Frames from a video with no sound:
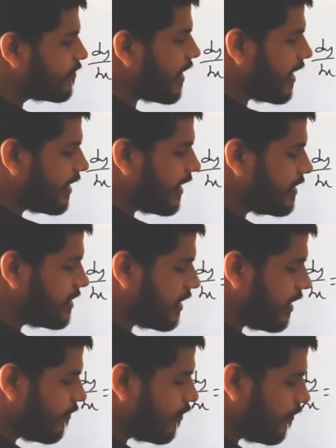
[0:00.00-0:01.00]
फाइव टेन
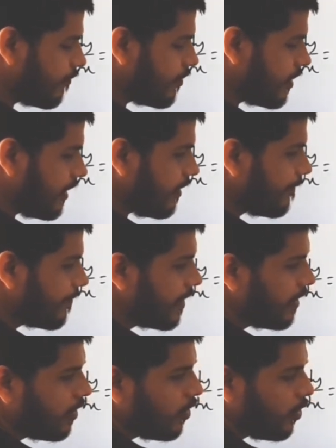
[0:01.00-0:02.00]
ज़ा फिफ्टी
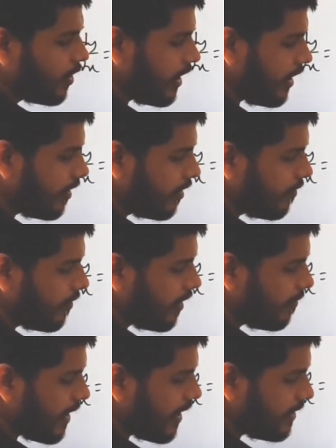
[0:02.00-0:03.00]
ओके
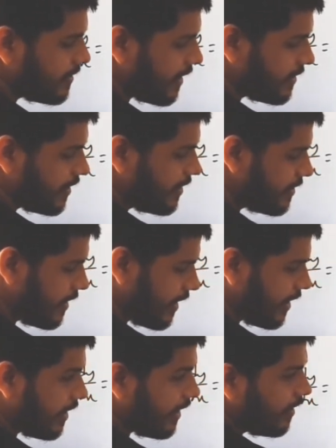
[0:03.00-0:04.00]
ये माइनस एज इट इज
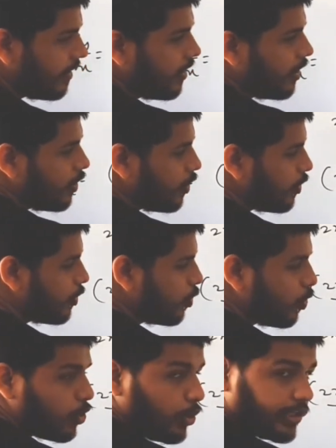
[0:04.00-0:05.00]
रहेगा
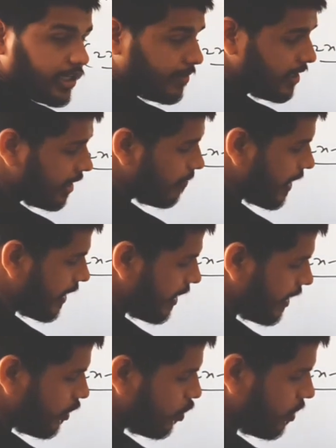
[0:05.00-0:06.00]
टू को इधर मल्टीप्लाई
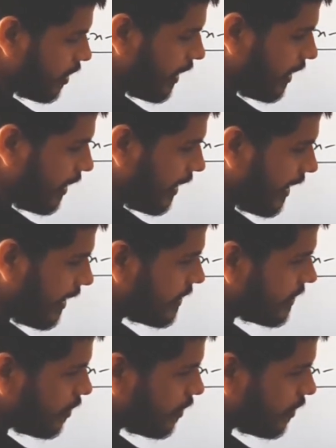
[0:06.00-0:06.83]
करेंगे तो टेन एक्स